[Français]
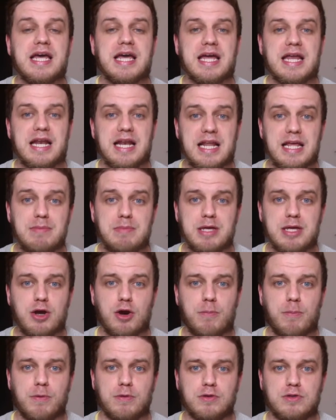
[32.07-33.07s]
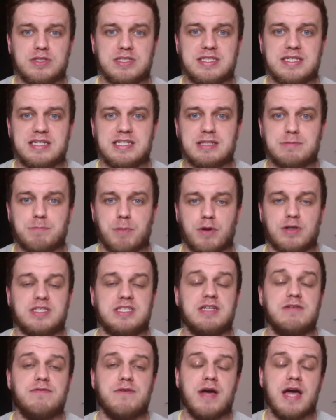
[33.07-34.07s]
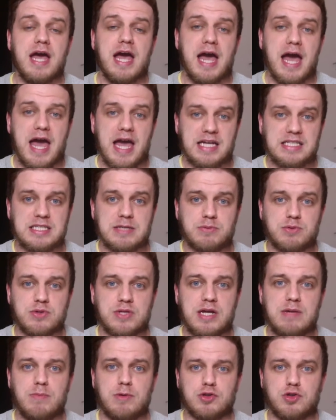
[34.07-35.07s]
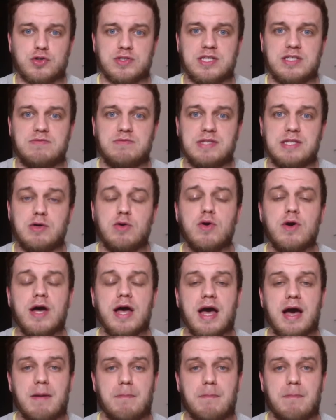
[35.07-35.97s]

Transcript: les meilleurs pronostics sportifs, exceptionnellement sur cette vidéo.